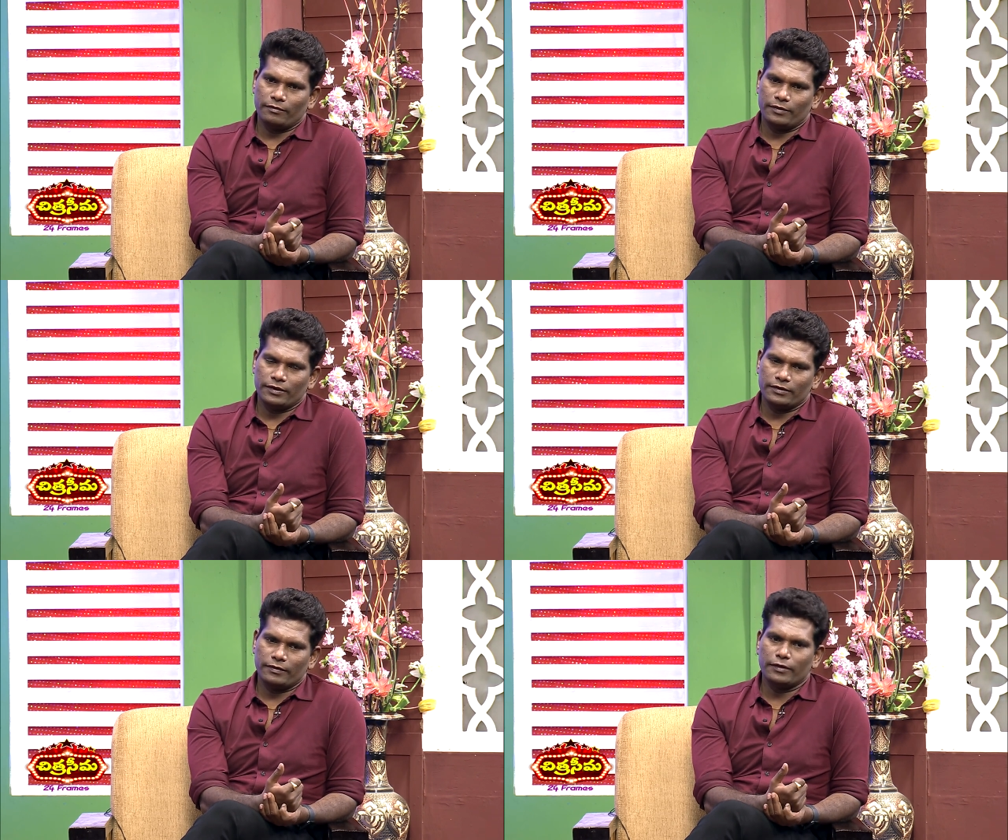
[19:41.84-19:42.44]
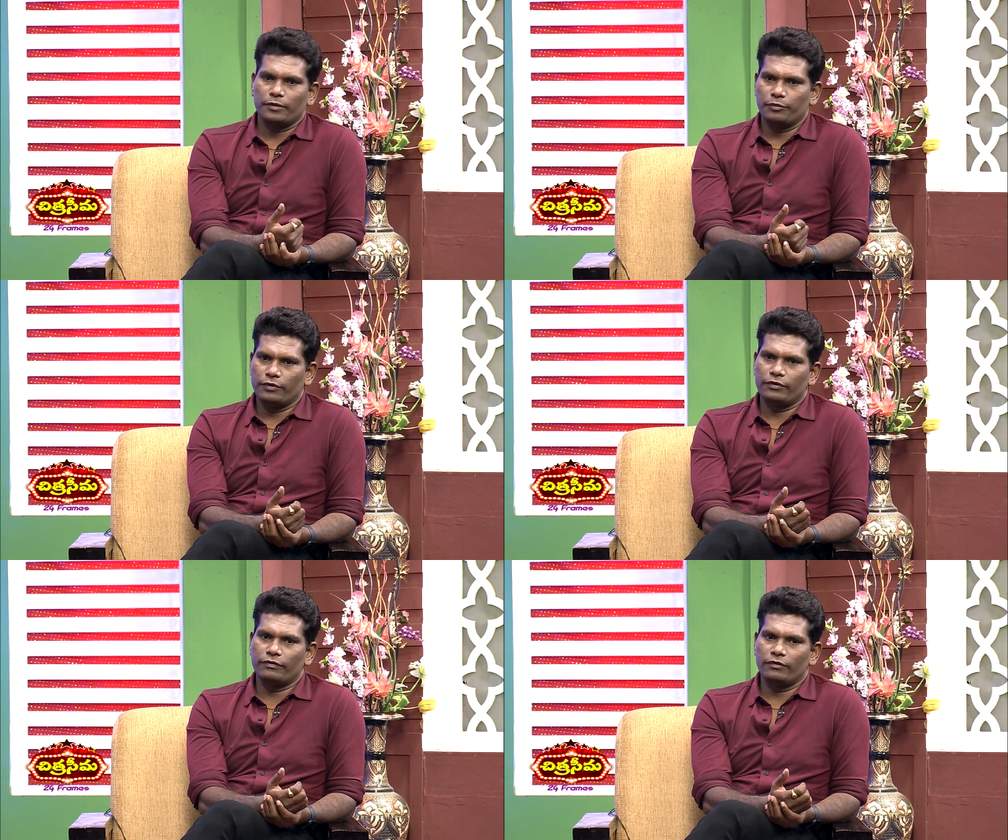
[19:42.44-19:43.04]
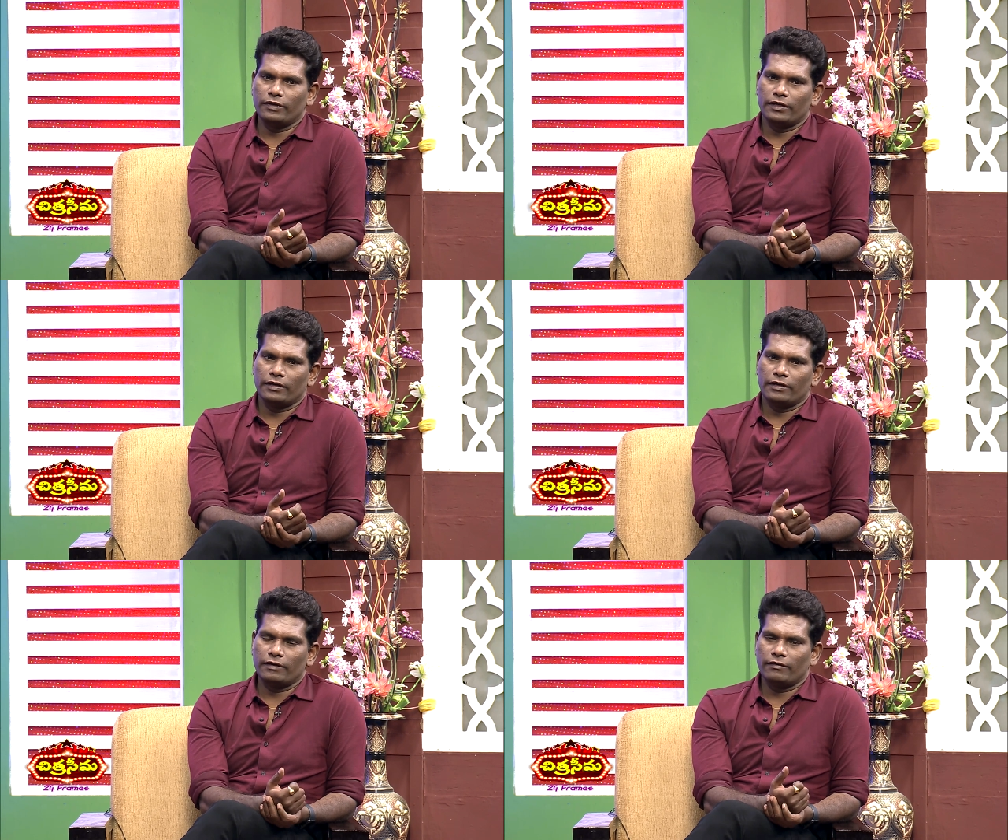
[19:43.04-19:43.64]
బికాజ్ అంత బ్యూటిఫుల్గా
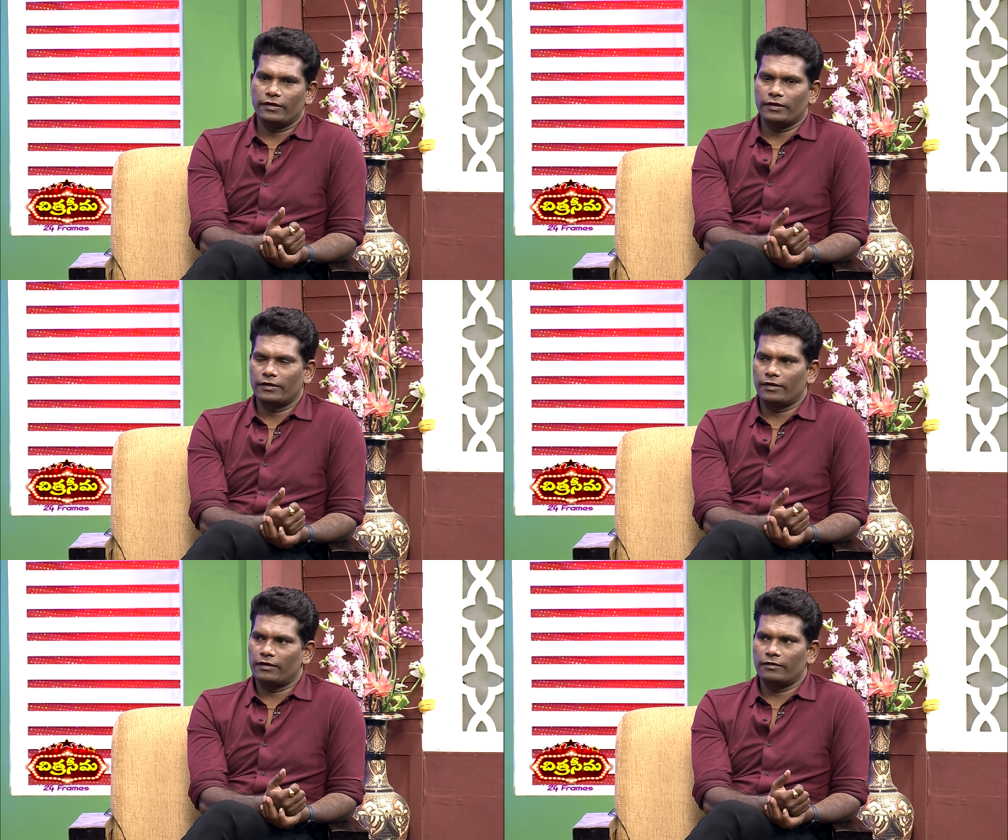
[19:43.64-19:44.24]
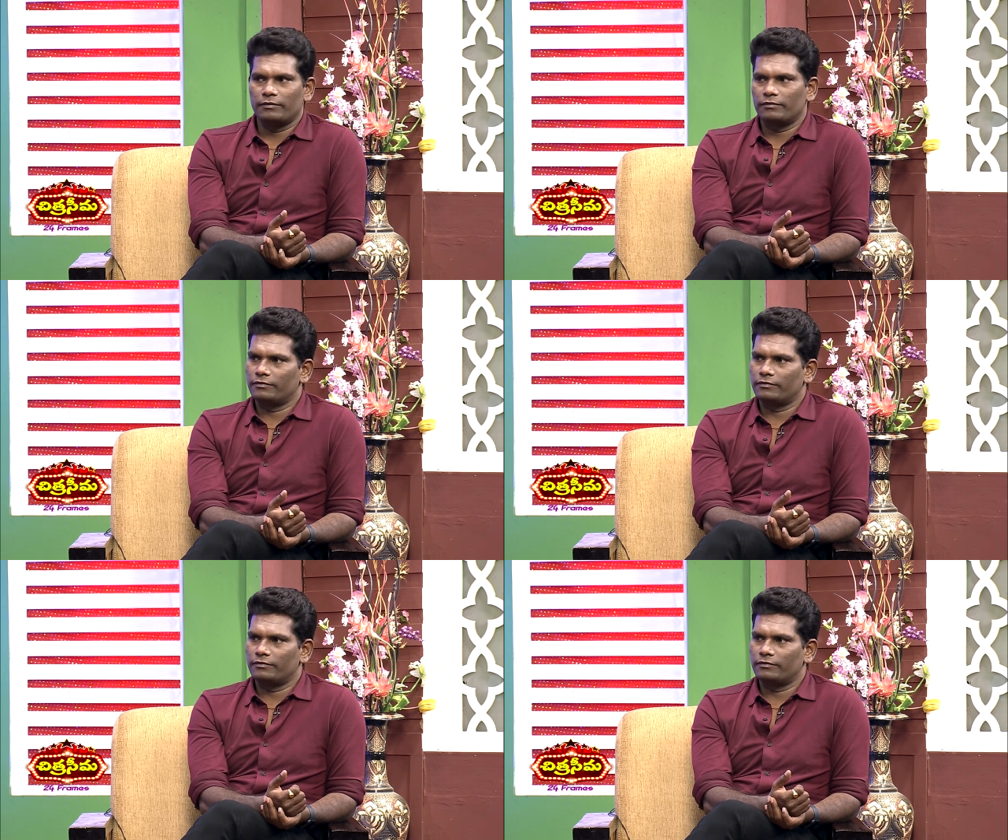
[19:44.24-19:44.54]
రావడానికి కారణం